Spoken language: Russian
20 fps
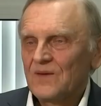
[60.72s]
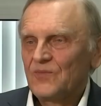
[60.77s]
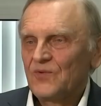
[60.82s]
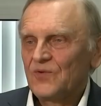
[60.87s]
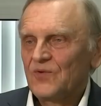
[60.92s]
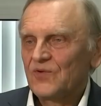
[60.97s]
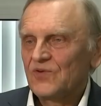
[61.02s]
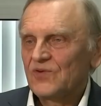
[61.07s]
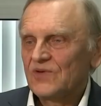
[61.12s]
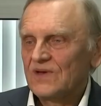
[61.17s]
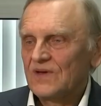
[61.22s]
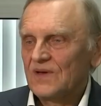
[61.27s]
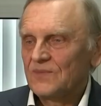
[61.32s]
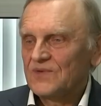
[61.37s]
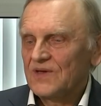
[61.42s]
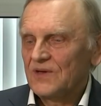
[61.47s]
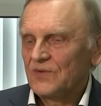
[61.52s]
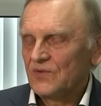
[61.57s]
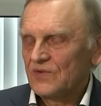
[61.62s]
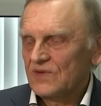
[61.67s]
будучи
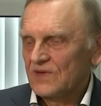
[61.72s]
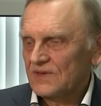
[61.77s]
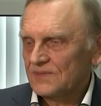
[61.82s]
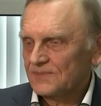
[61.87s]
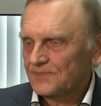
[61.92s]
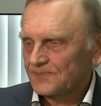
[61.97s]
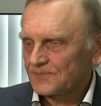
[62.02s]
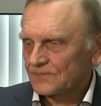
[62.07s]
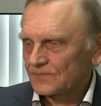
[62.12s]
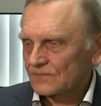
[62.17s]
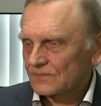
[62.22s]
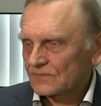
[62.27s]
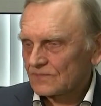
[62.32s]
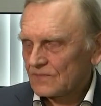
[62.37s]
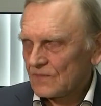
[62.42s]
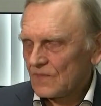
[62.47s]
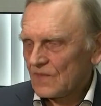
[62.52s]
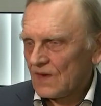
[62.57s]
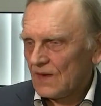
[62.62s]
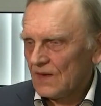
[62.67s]
абсолютно
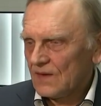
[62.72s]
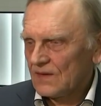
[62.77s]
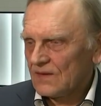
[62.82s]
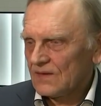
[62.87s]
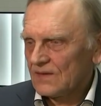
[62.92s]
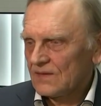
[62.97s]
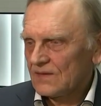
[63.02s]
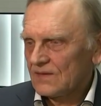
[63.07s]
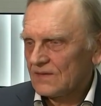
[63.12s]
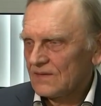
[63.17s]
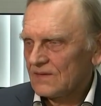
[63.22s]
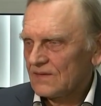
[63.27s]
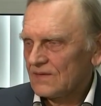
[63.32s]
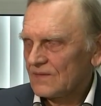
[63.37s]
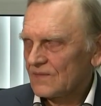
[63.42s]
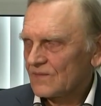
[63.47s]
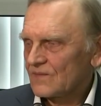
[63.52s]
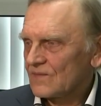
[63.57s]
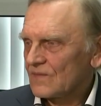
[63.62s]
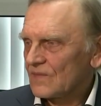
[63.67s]
э,
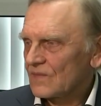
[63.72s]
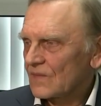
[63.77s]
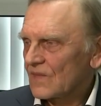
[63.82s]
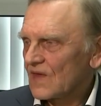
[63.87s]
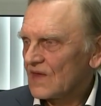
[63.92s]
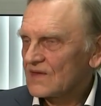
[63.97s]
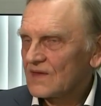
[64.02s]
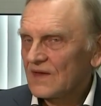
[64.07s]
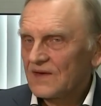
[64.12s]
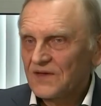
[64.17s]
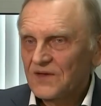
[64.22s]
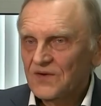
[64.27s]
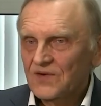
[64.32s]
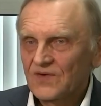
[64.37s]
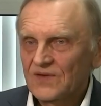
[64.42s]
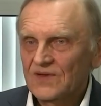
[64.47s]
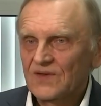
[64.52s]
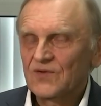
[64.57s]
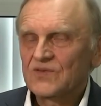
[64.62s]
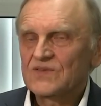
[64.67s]

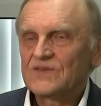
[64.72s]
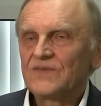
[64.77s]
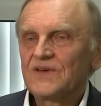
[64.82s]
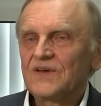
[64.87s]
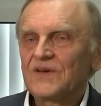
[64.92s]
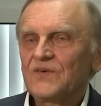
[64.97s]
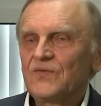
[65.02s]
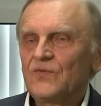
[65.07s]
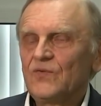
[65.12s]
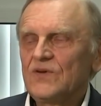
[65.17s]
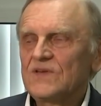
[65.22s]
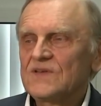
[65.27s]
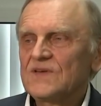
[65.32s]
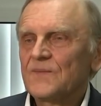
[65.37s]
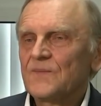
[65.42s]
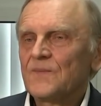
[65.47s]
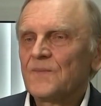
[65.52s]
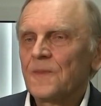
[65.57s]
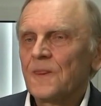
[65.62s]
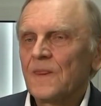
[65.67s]
изолирован от своих войск,
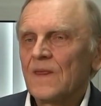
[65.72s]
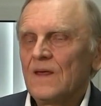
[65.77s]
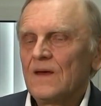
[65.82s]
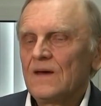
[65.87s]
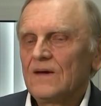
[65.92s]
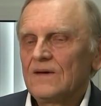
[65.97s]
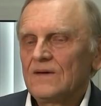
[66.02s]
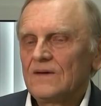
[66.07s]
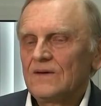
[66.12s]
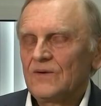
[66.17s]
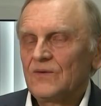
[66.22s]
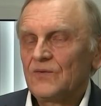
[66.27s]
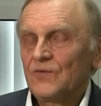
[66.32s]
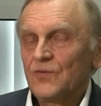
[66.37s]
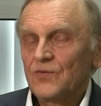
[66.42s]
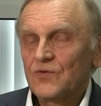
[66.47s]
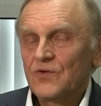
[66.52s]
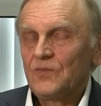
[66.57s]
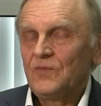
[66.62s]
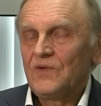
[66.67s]
э, он
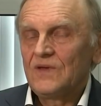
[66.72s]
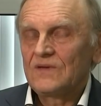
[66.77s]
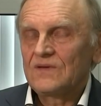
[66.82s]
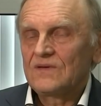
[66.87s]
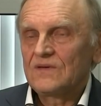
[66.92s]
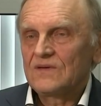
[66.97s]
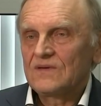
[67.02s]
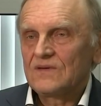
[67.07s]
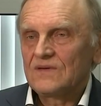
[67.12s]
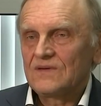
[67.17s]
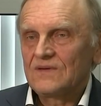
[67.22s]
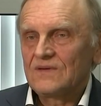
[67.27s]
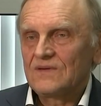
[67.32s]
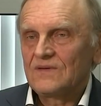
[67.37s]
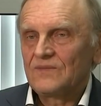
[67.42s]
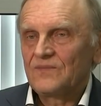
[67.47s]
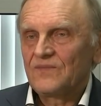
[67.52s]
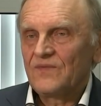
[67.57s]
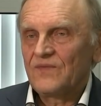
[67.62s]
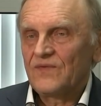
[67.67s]
должен иметь э,
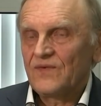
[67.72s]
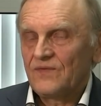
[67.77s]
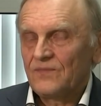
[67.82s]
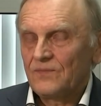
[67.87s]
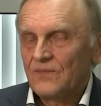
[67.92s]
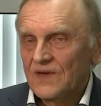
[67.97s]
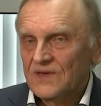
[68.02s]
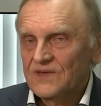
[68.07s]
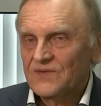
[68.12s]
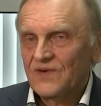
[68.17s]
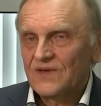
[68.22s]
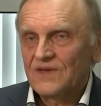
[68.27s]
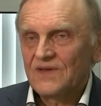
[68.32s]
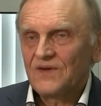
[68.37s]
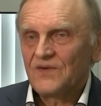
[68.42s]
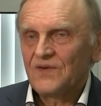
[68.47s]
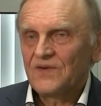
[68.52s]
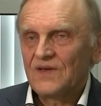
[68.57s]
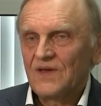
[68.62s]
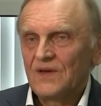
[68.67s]
базовые
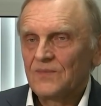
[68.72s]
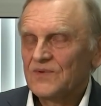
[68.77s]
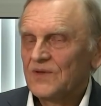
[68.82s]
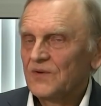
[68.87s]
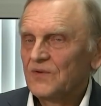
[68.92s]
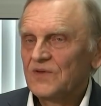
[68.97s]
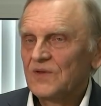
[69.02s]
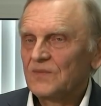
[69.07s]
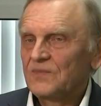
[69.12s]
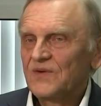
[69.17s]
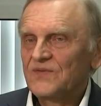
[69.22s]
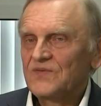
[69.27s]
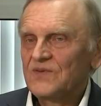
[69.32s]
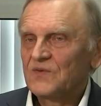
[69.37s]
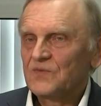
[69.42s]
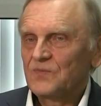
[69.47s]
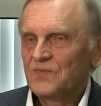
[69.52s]
навыки абсолютно по всем